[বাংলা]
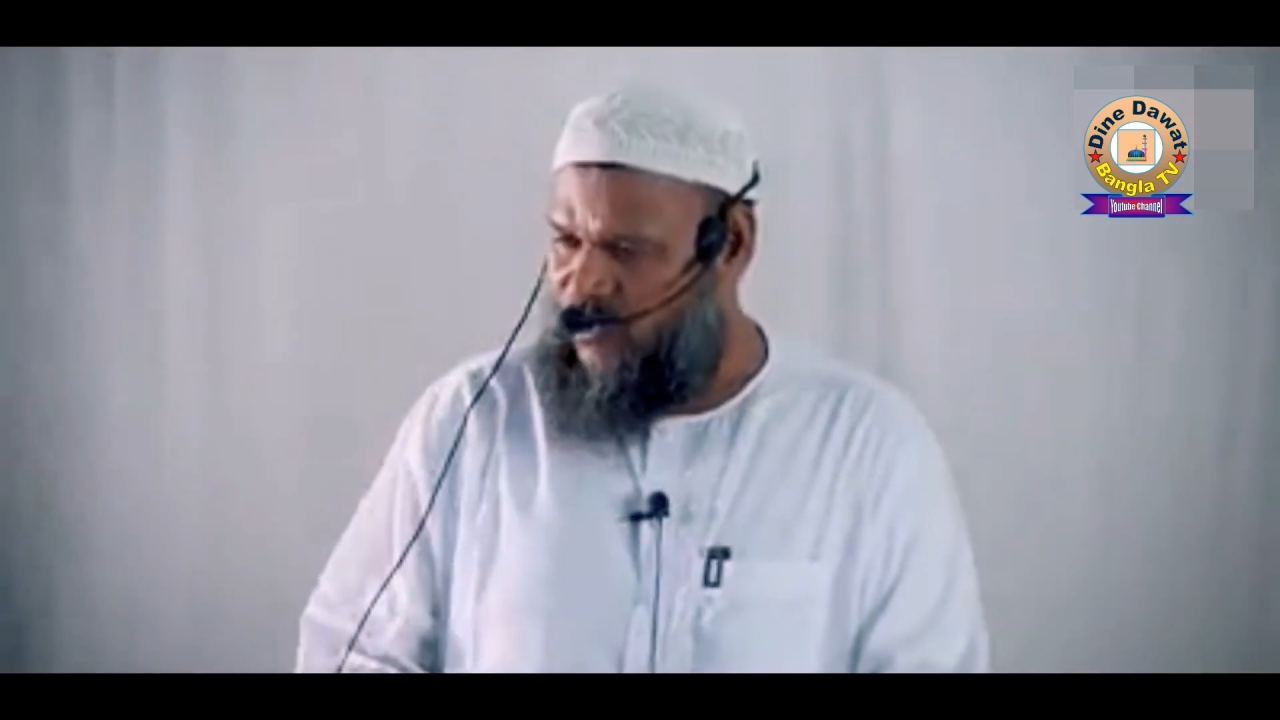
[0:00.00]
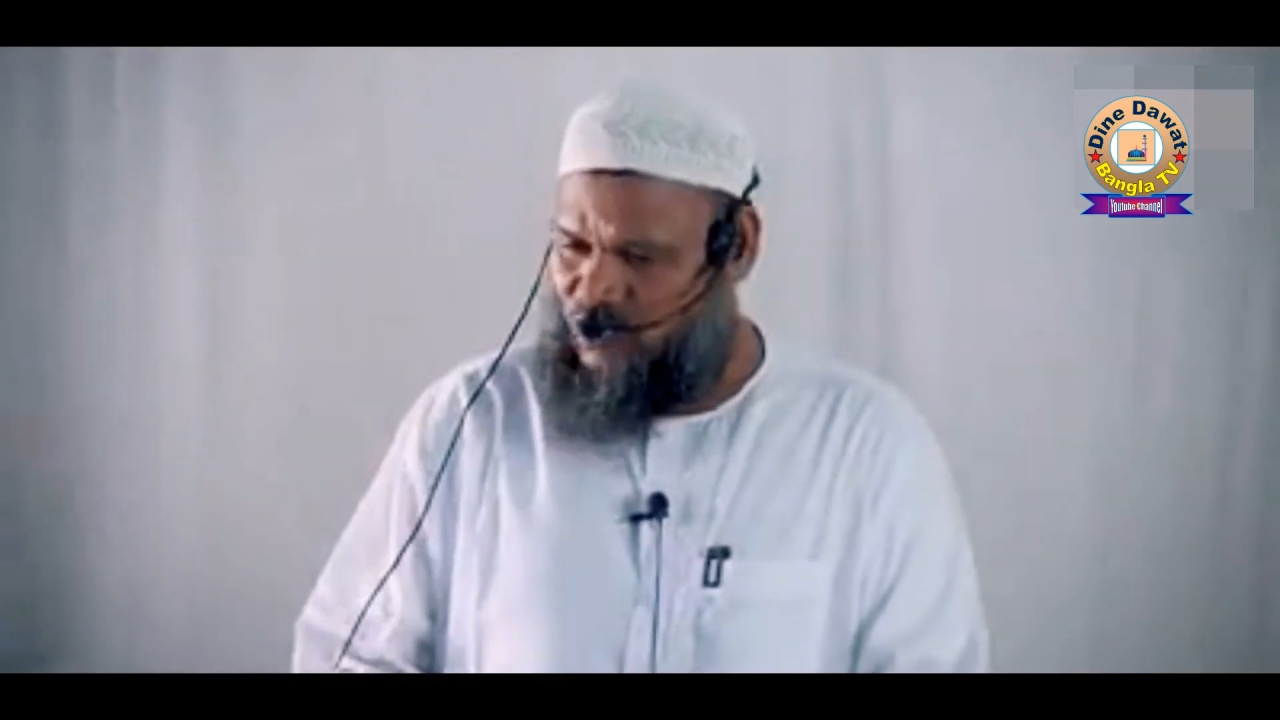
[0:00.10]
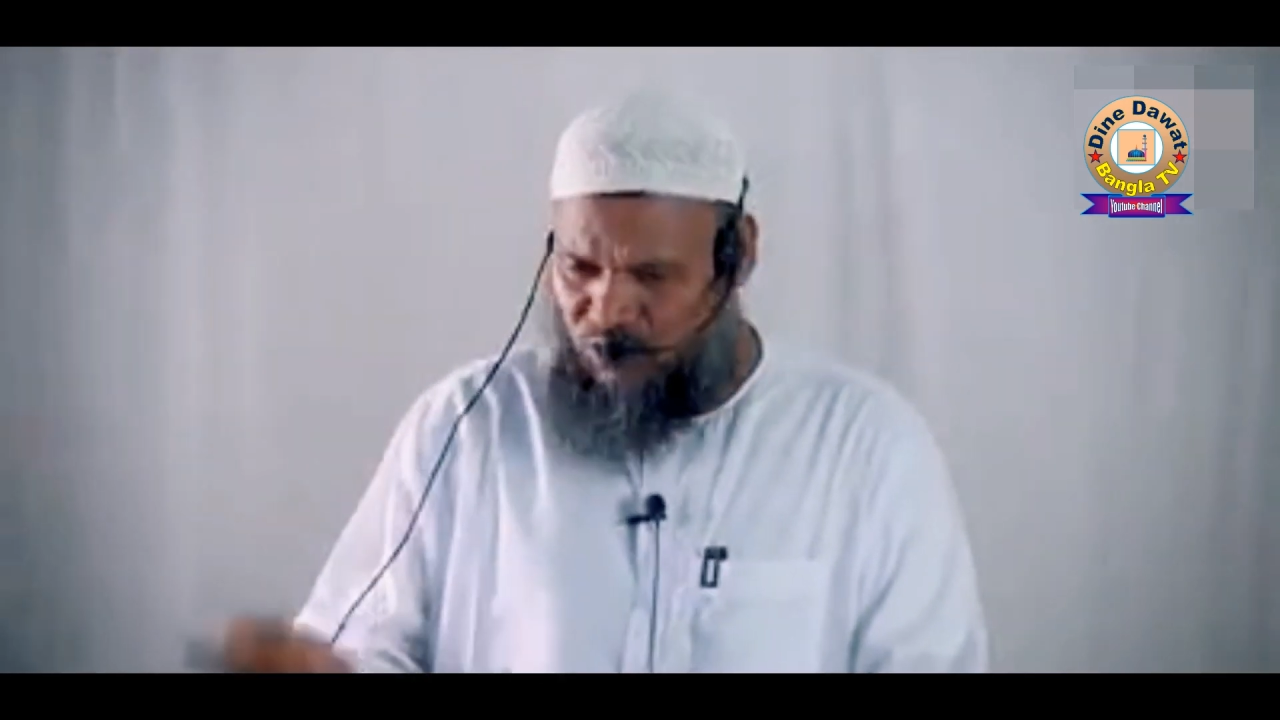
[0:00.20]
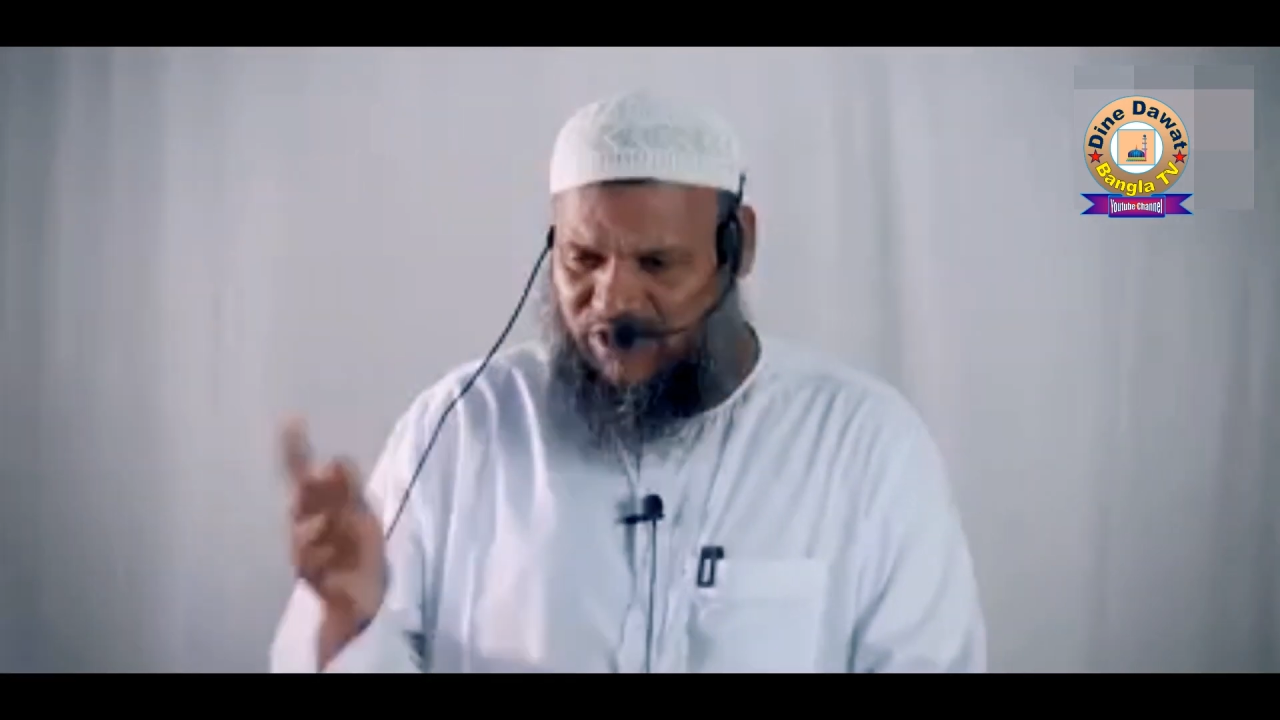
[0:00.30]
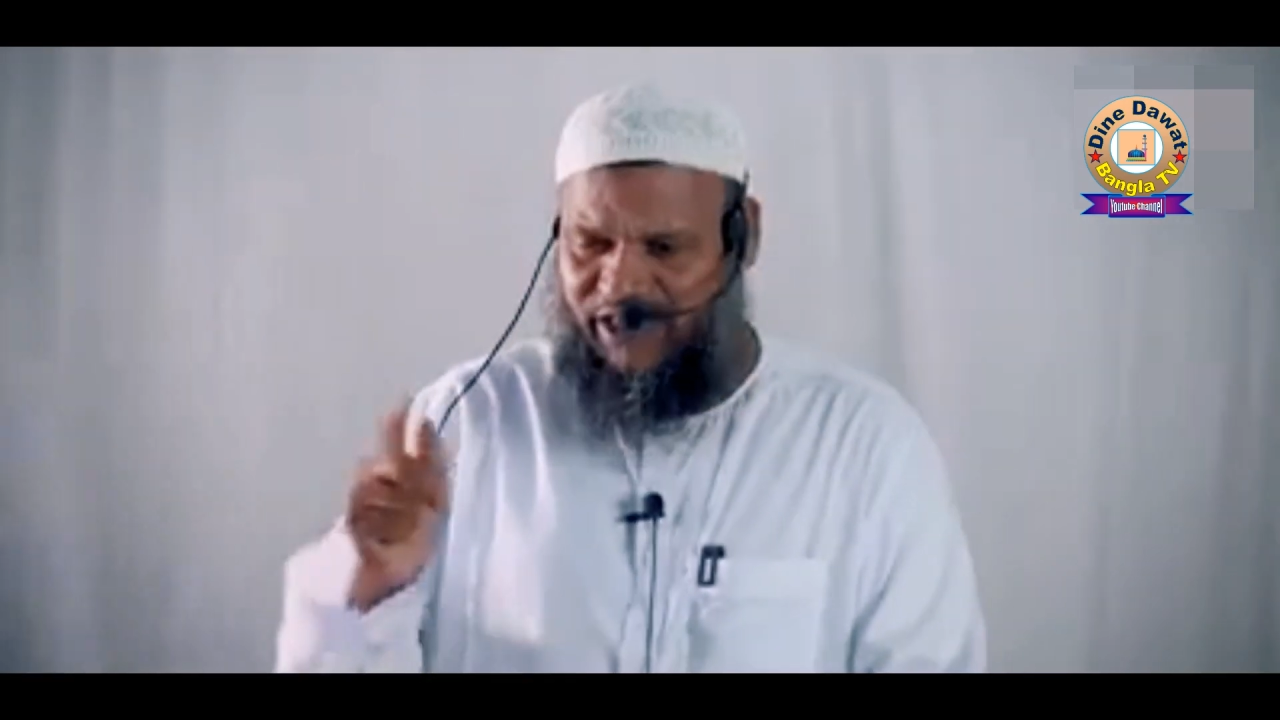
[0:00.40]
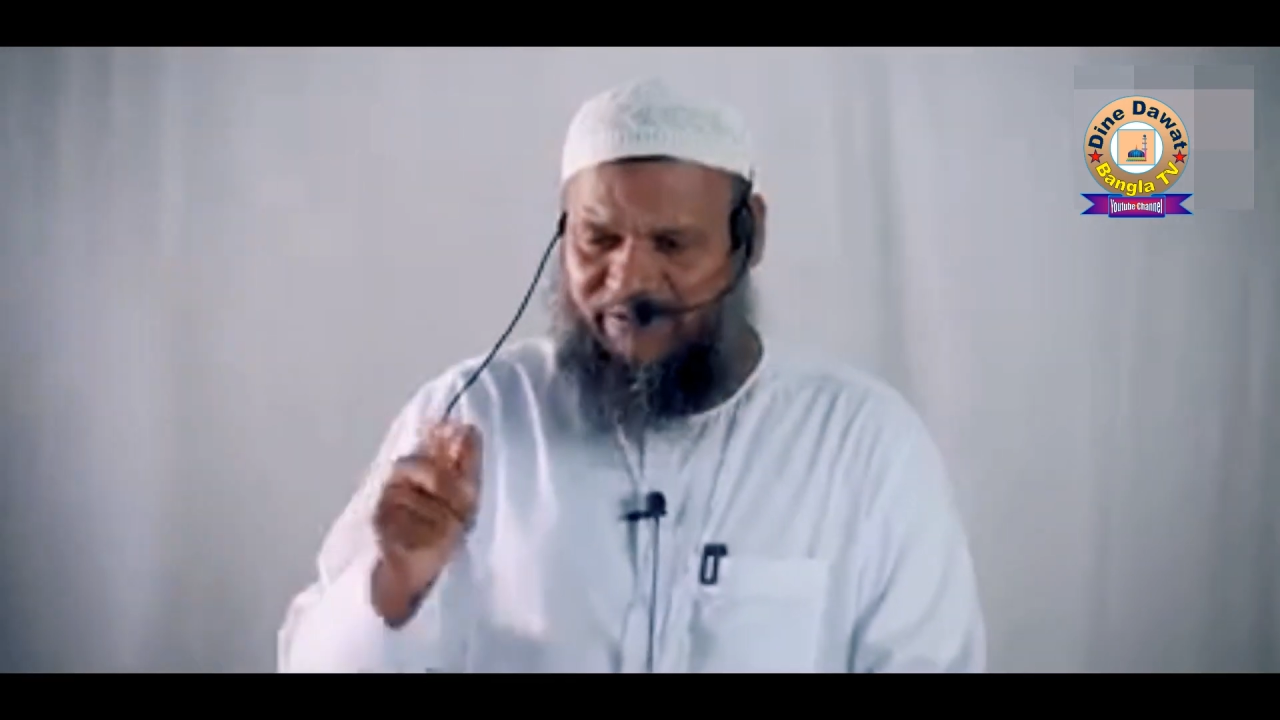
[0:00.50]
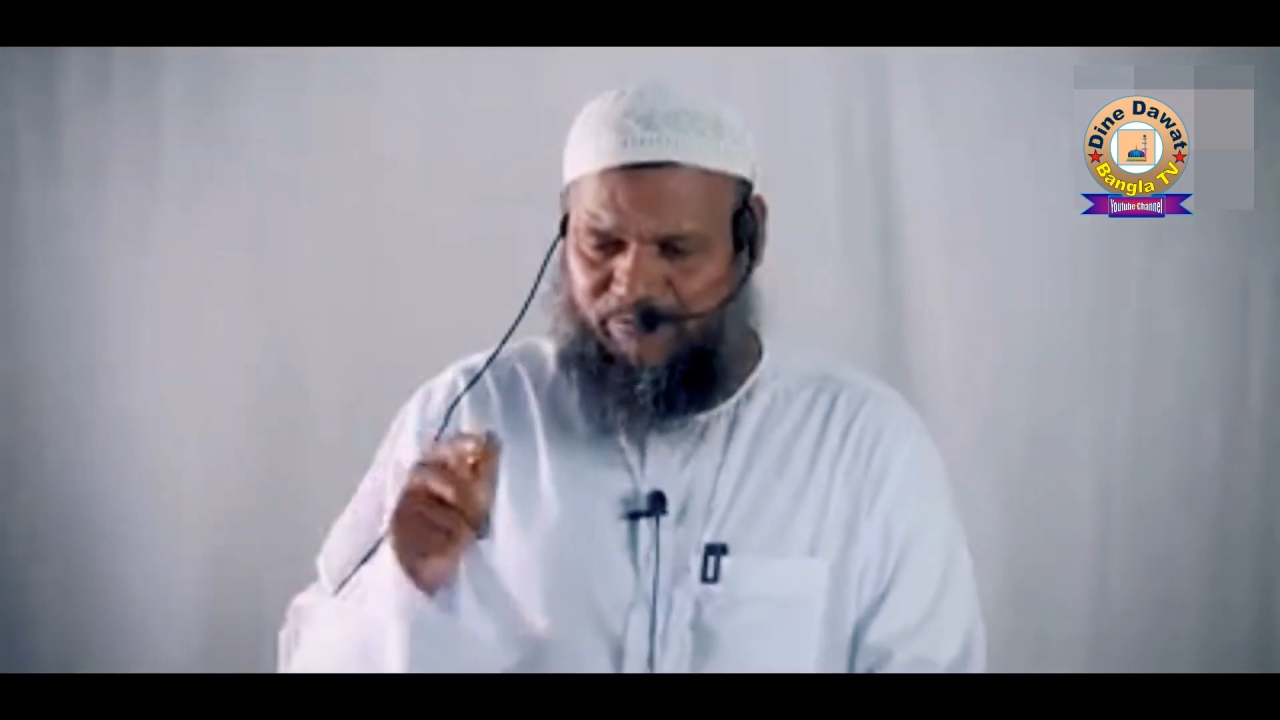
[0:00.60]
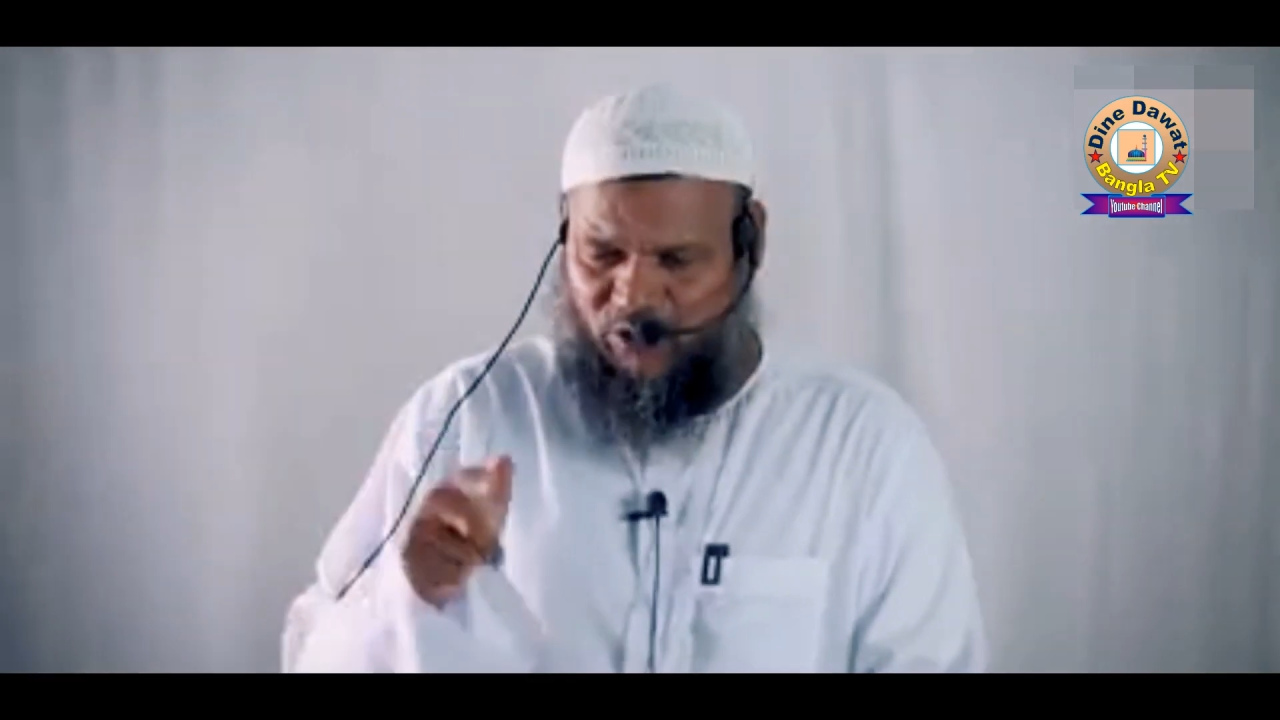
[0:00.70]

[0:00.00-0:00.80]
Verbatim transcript: অজুতেই